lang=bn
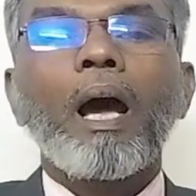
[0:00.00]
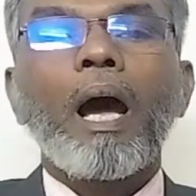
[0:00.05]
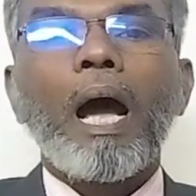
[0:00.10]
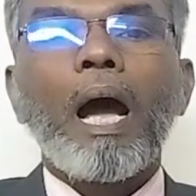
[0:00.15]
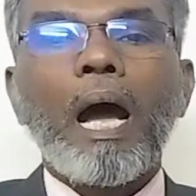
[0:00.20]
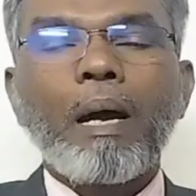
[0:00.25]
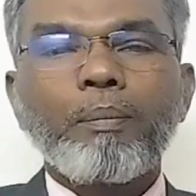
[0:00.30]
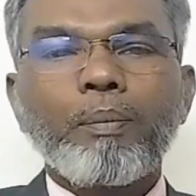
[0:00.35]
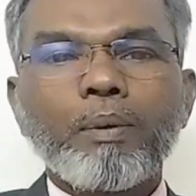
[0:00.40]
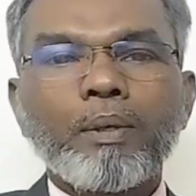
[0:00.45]

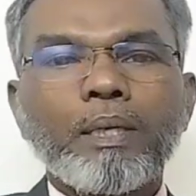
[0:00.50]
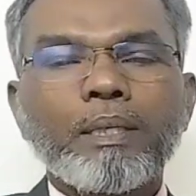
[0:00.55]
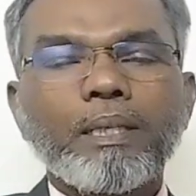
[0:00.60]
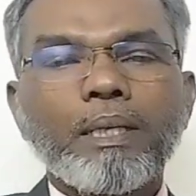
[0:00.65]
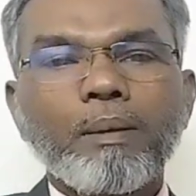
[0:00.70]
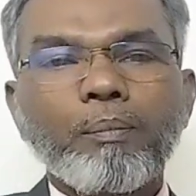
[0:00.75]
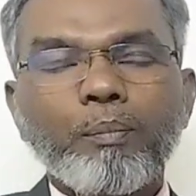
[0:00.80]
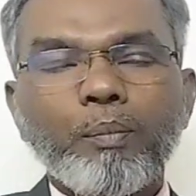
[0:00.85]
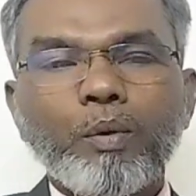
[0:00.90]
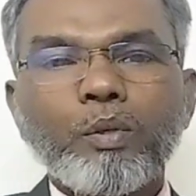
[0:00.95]

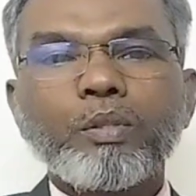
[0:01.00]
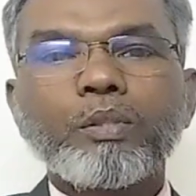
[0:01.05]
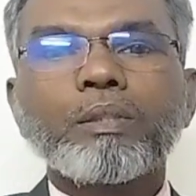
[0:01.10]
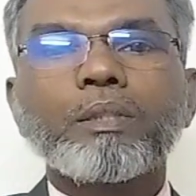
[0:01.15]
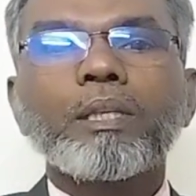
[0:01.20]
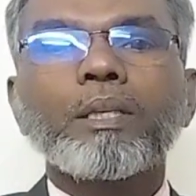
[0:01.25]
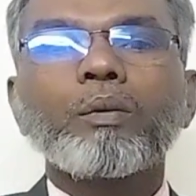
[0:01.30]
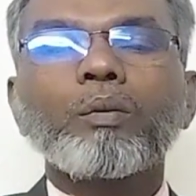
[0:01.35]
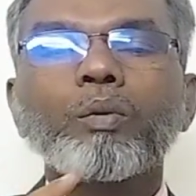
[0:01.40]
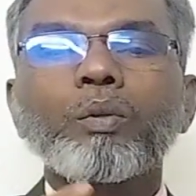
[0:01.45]
আপনাদের
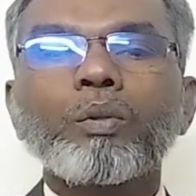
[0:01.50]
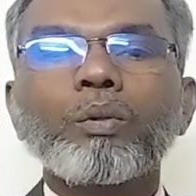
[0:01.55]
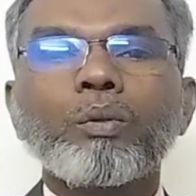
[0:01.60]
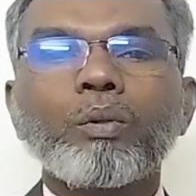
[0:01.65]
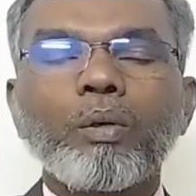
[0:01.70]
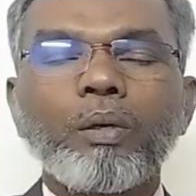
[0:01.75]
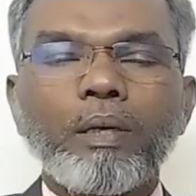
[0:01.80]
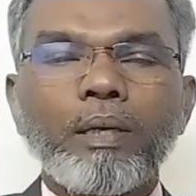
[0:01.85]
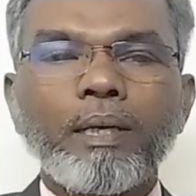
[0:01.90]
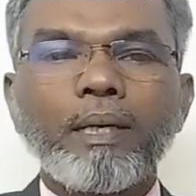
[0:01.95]
পোস্টের
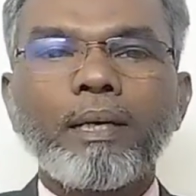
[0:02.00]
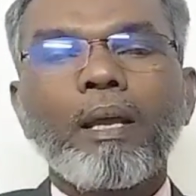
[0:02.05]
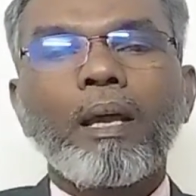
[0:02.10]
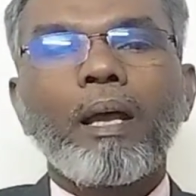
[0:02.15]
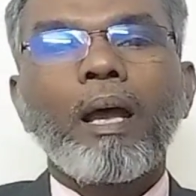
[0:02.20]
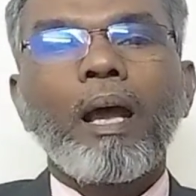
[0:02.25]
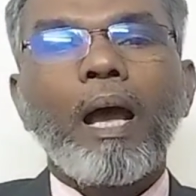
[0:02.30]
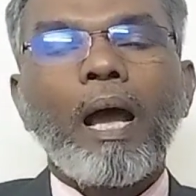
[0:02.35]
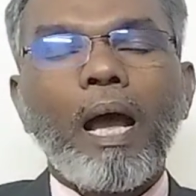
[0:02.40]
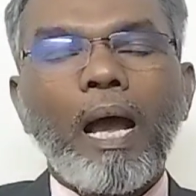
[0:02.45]
উত্তর নিয়ে
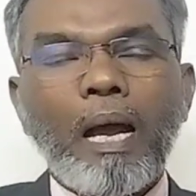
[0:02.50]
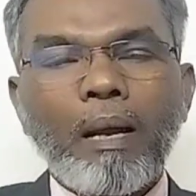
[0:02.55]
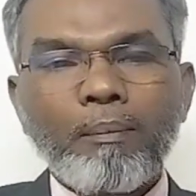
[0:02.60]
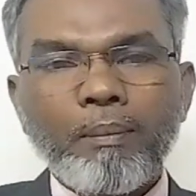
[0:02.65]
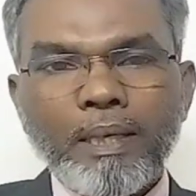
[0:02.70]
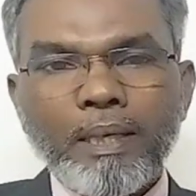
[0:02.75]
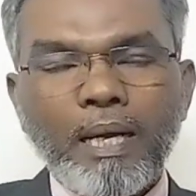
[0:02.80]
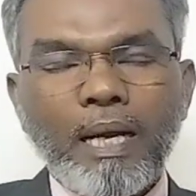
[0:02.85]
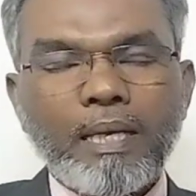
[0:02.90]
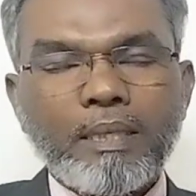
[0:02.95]

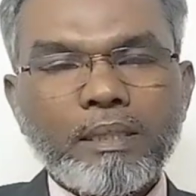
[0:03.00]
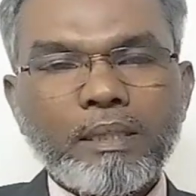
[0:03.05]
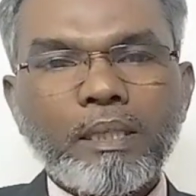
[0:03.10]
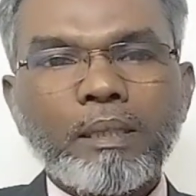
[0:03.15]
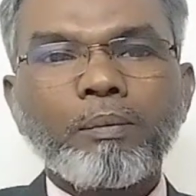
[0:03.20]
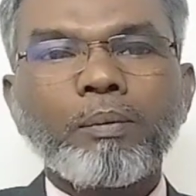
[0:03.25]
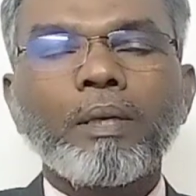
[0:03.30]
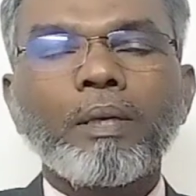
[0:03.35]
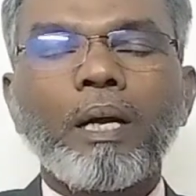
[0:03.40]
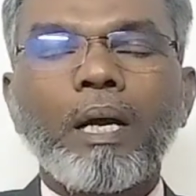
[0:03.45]
আমি
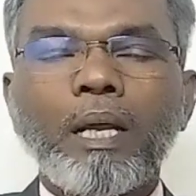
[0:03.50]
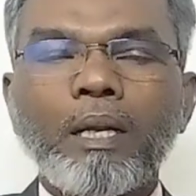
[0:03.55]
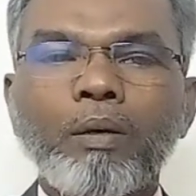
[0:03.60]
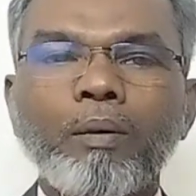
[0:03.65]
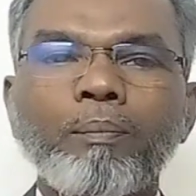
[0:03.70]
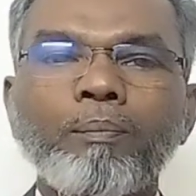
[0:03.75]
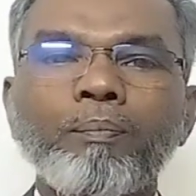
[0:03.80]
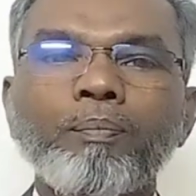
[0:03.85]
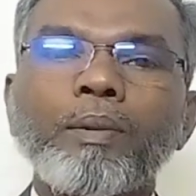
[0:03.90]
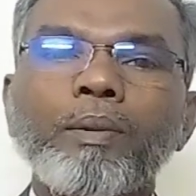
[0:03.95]
আশরাফুল
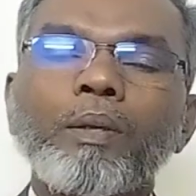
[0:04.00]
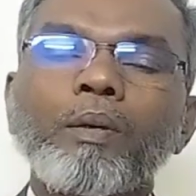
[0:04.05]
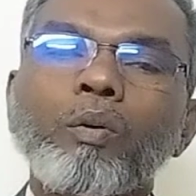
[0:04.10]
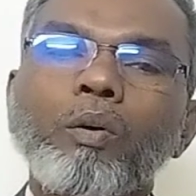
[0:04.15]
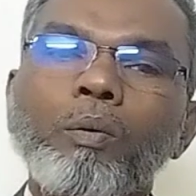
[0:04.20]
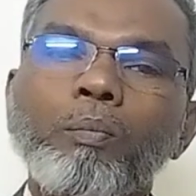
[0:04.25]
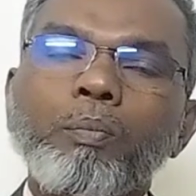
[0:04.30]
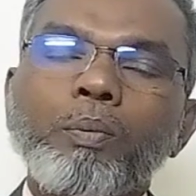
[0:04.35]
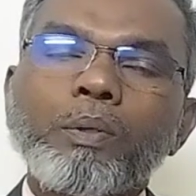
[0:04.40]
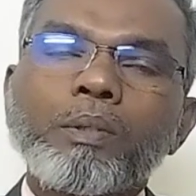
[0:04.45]
আলম
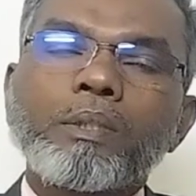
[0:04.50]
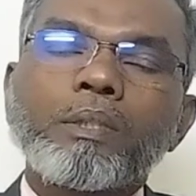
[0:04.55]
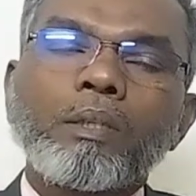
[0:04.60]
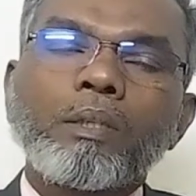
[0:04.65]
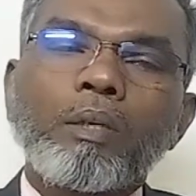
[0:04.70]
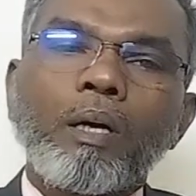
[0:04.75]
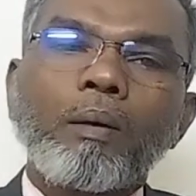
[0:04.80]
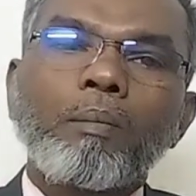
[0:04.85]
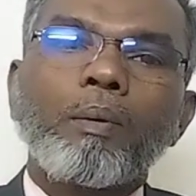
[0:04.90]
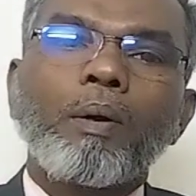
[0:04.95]
উপস্থিত
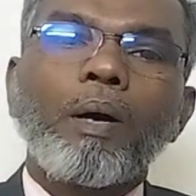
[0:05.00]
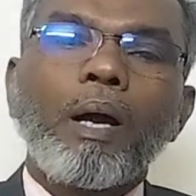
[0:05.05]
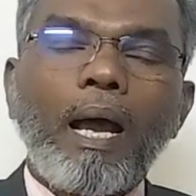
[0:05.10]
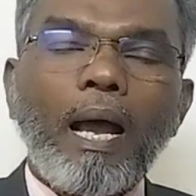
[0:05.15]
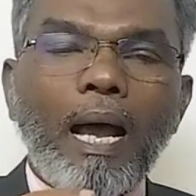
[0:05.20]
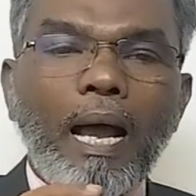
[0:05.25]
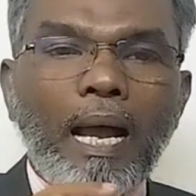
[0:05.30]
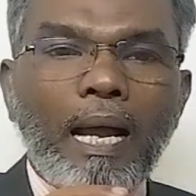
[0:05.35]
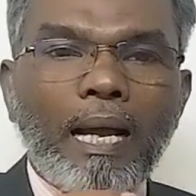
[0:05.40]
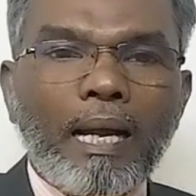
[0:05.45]
হব
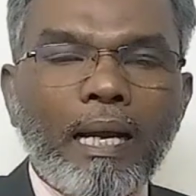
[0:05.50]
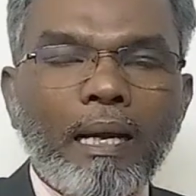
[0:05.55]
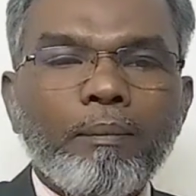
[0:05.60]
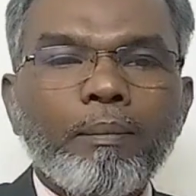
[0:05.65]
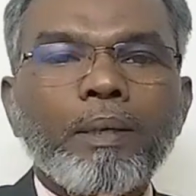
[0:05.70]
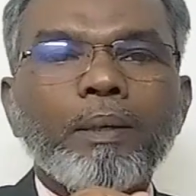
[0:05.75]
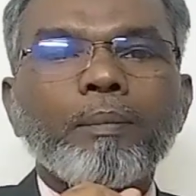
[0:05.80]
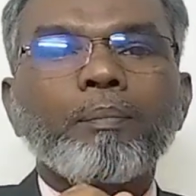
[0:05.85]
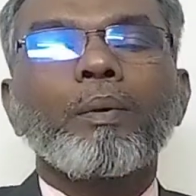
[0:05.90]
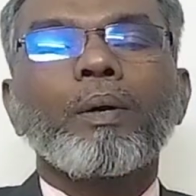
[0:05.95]

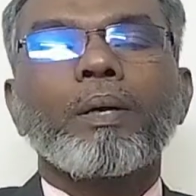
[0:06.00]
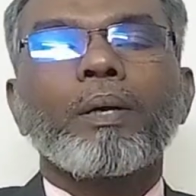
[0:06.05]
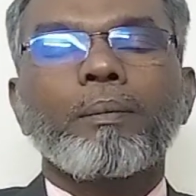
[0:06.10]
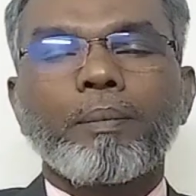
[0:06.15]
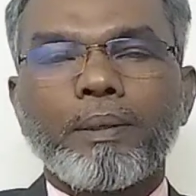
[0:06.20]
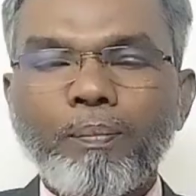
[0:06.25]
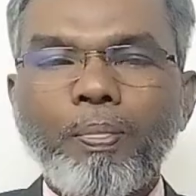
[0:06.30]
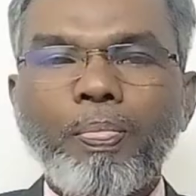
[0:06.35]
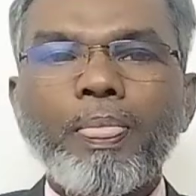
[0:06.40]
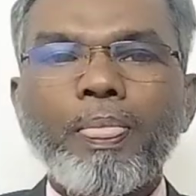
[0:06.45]
আগামী
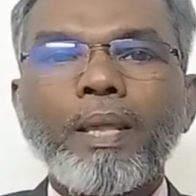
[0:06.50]
পর্বে